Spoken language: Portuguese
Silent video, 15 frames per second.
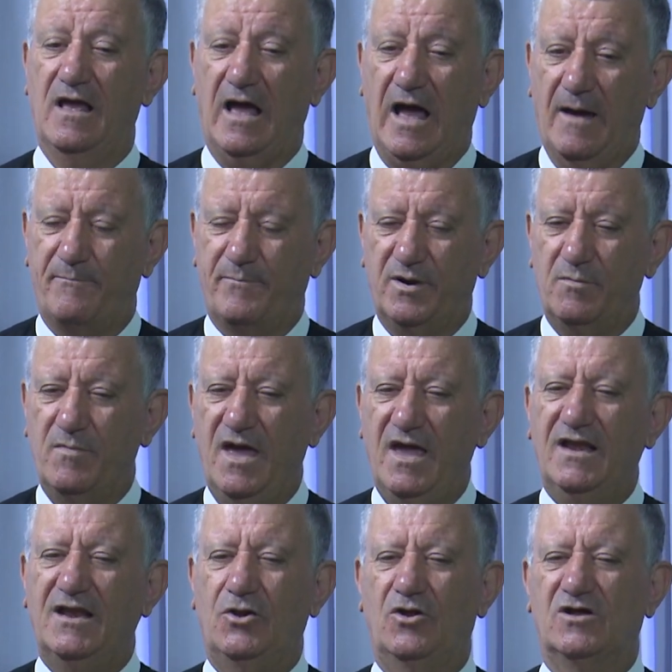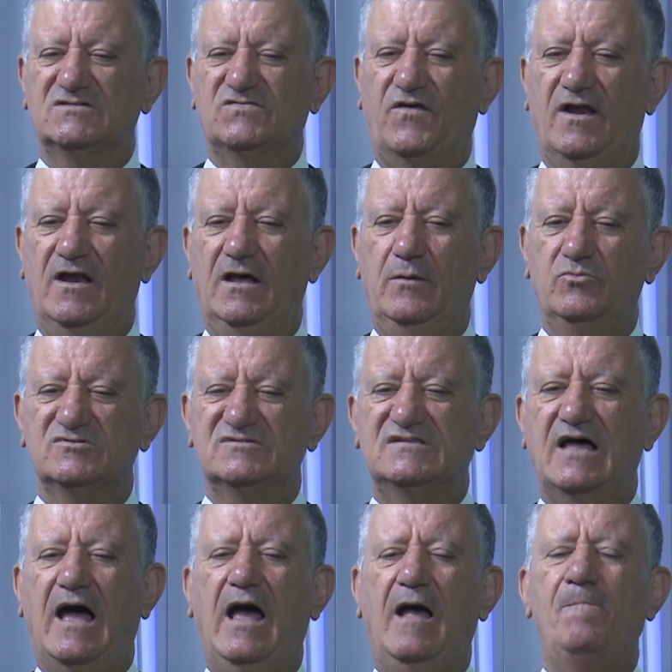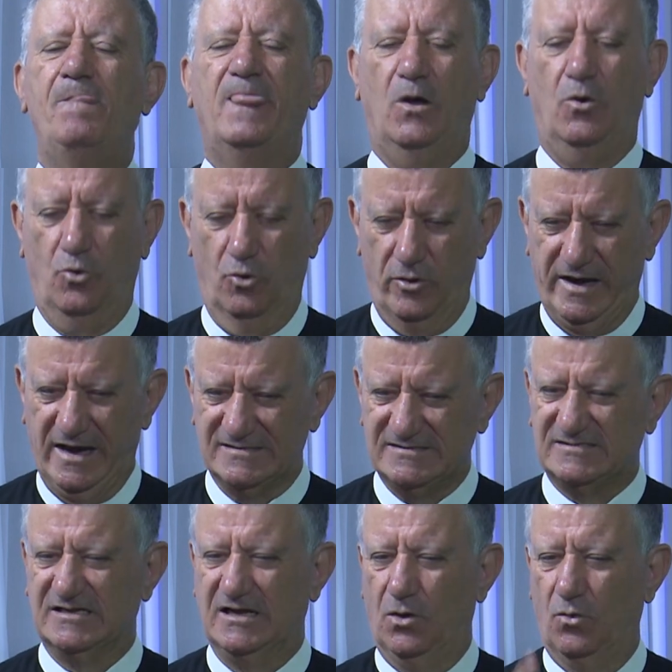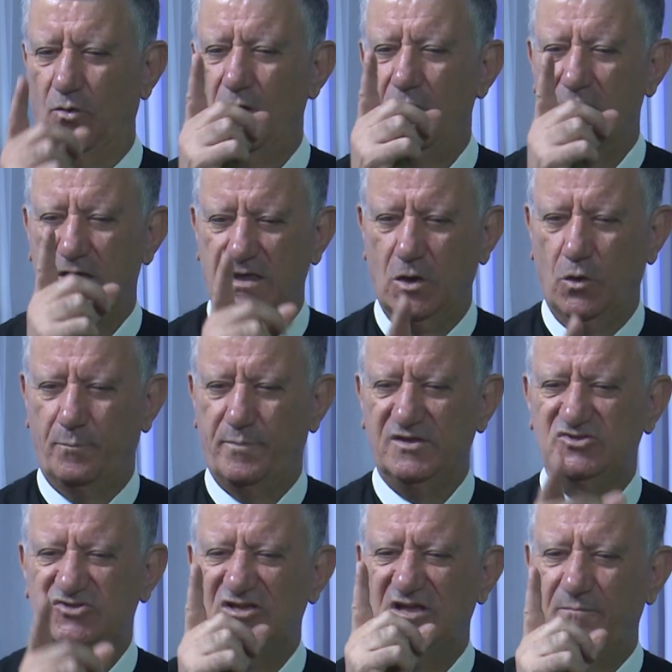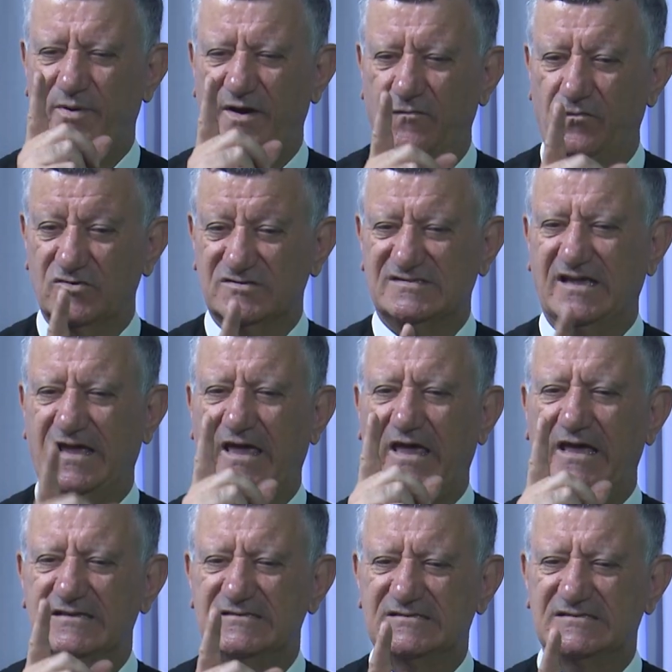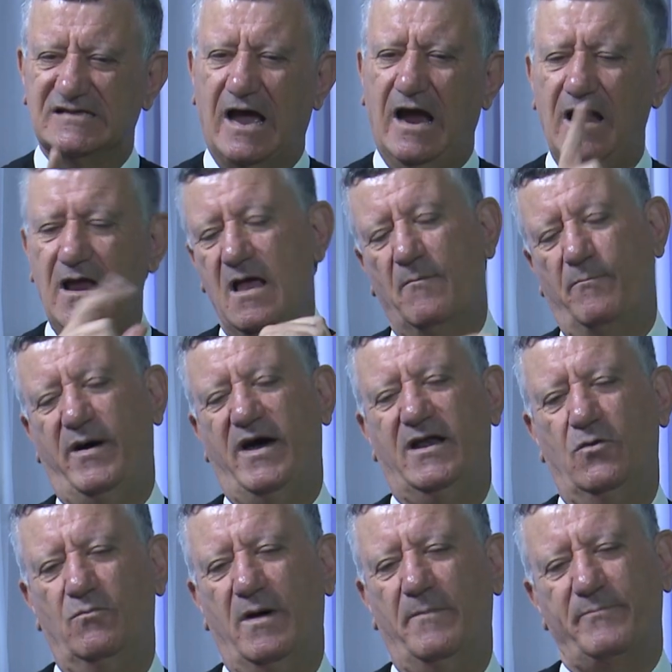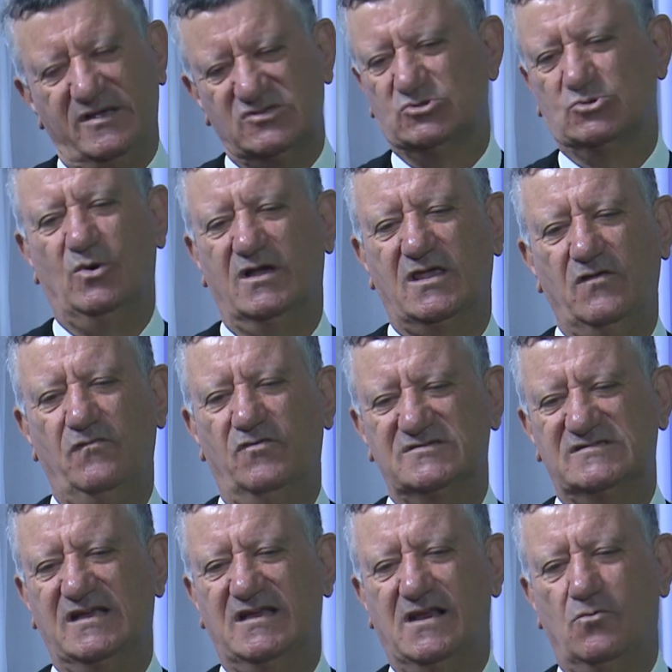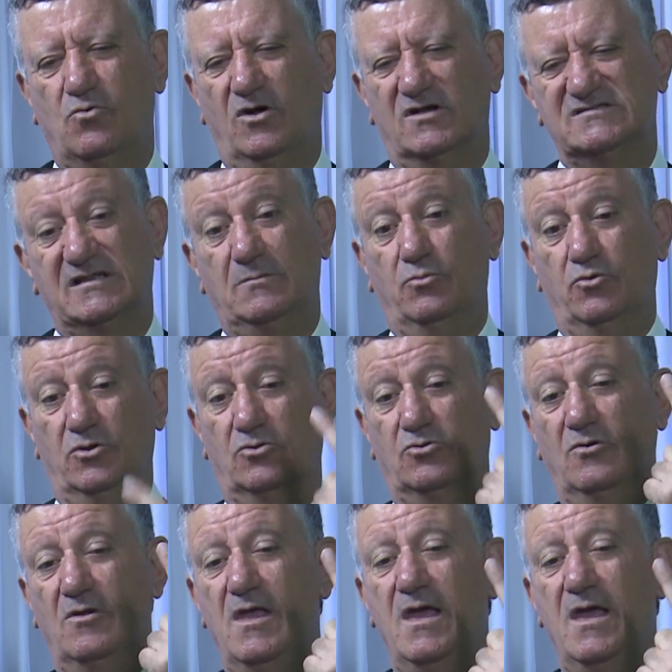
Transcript: A primeira nós falamos da oração. E eu pedi para você rezar para uma pessoa que você não gosta muito.